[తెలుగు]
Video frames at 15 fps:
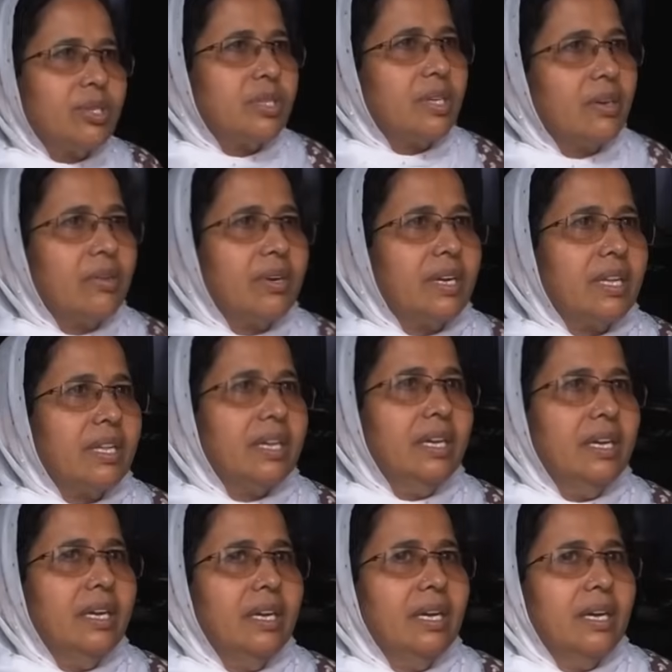వస్తూ ఉంటుంది
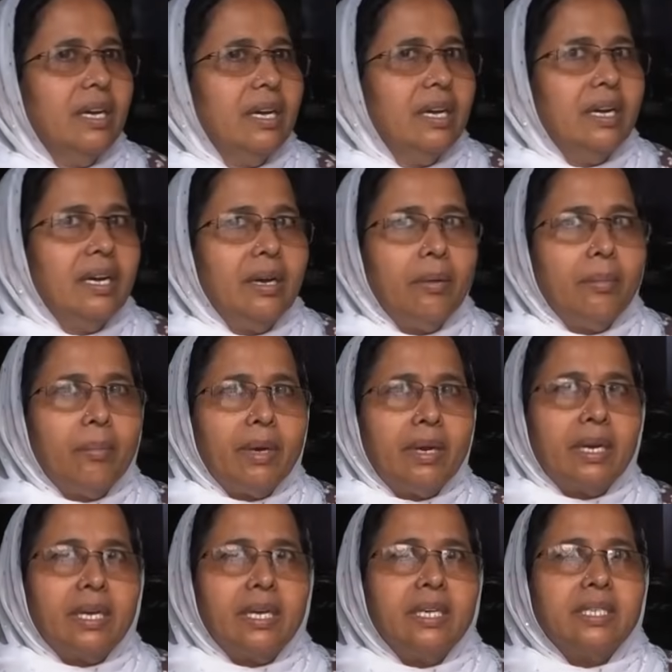
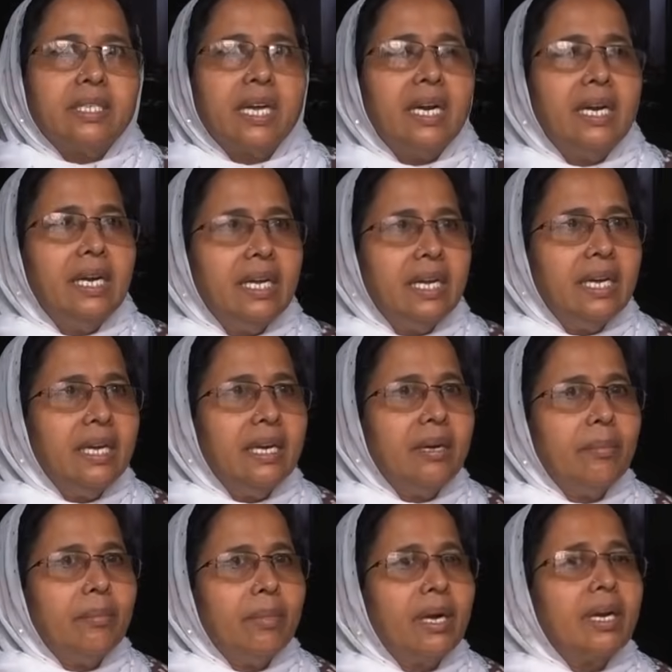మనకి సండే
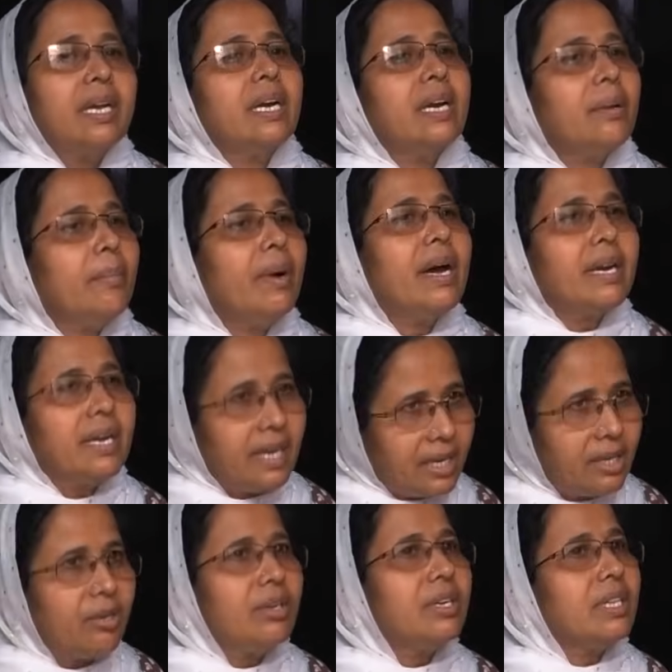మాకు ఇక్కడ
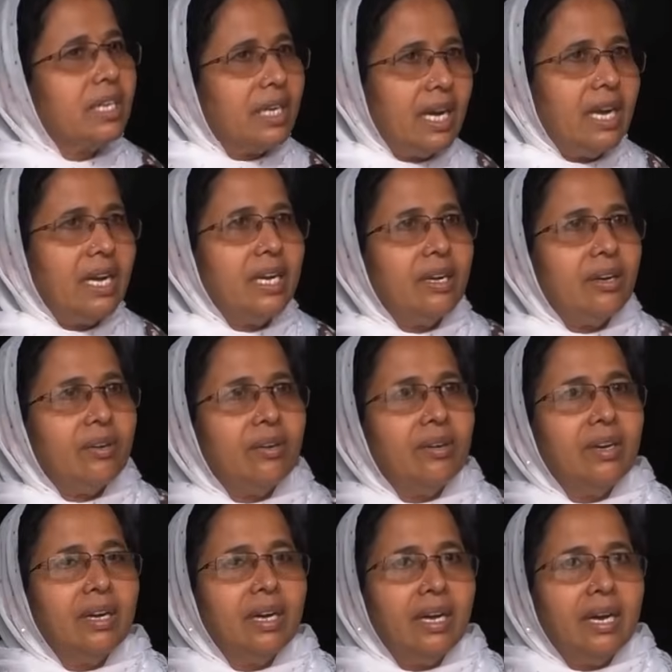మార్కెట్ ఉంటుంది గల్లీలో
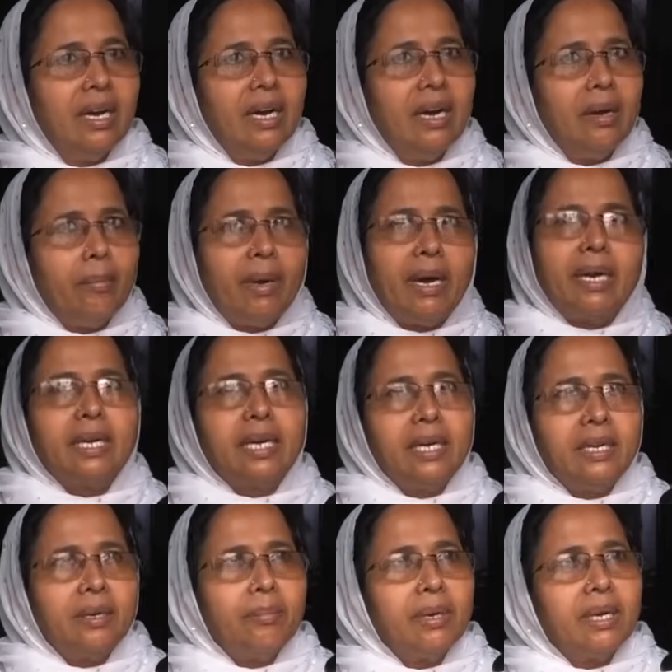ఆ
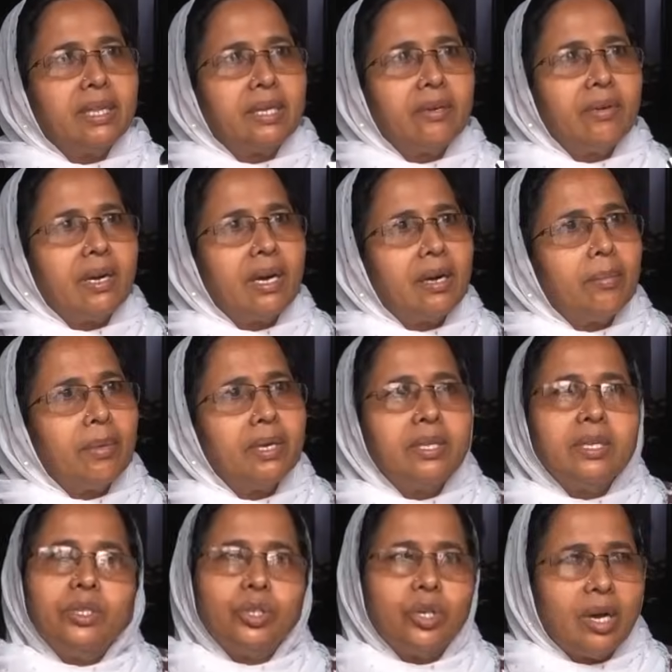మార్కెట్కి మాత్రం
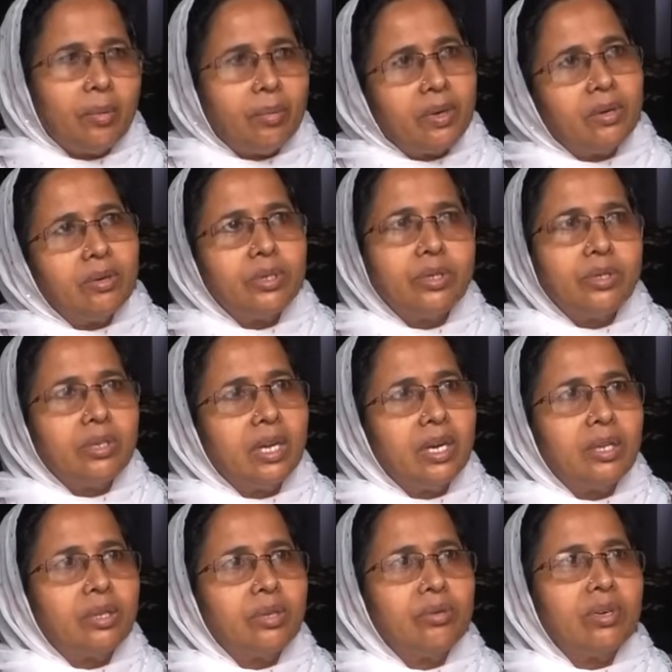కనబడితే జాబ్కి వస్తూ
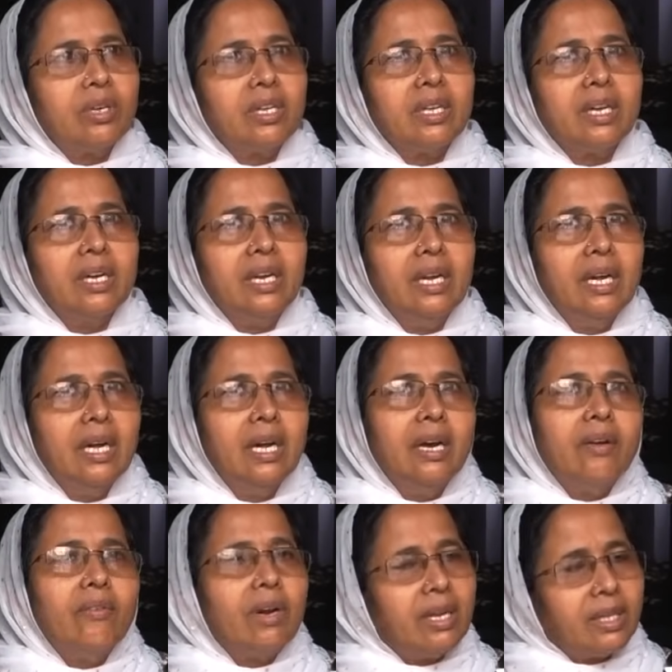వెళ్తూ ఉంటుంది కానీ
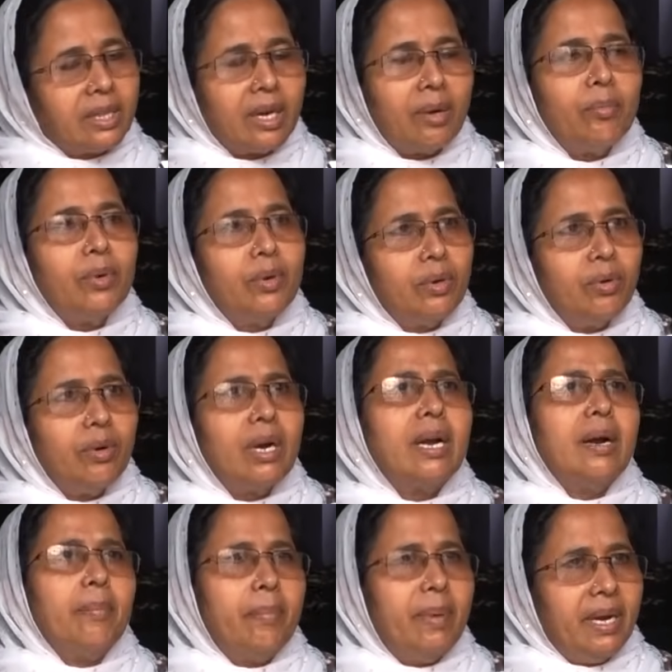వాళ్ళ తమ్ముడు ఒక
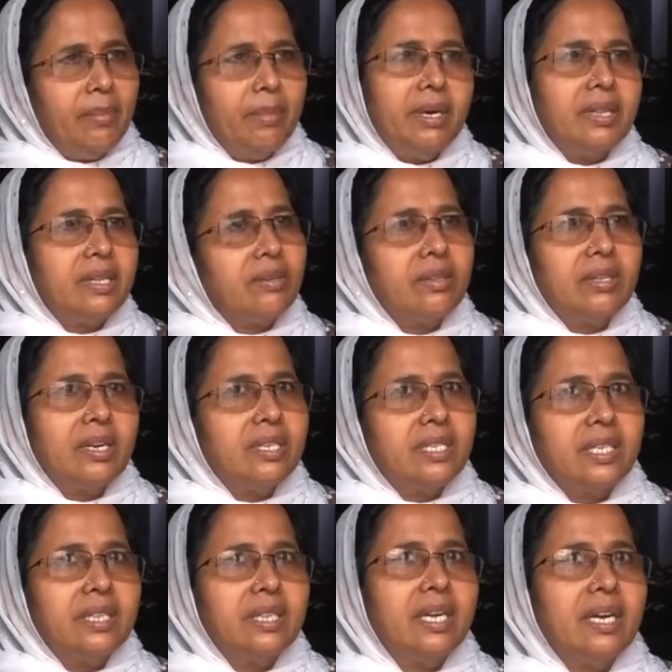అబ్బాయి మాత్రం తెలుసు
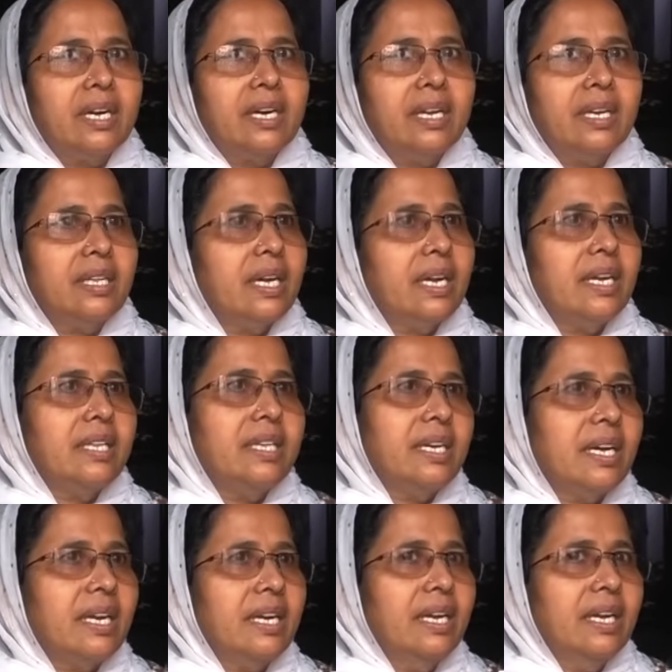ఇద్దరంటే తెలియదు
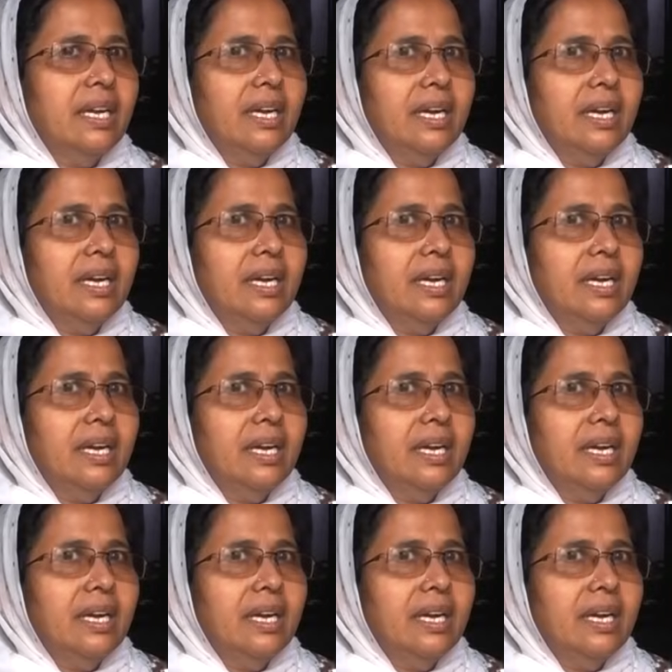కానీ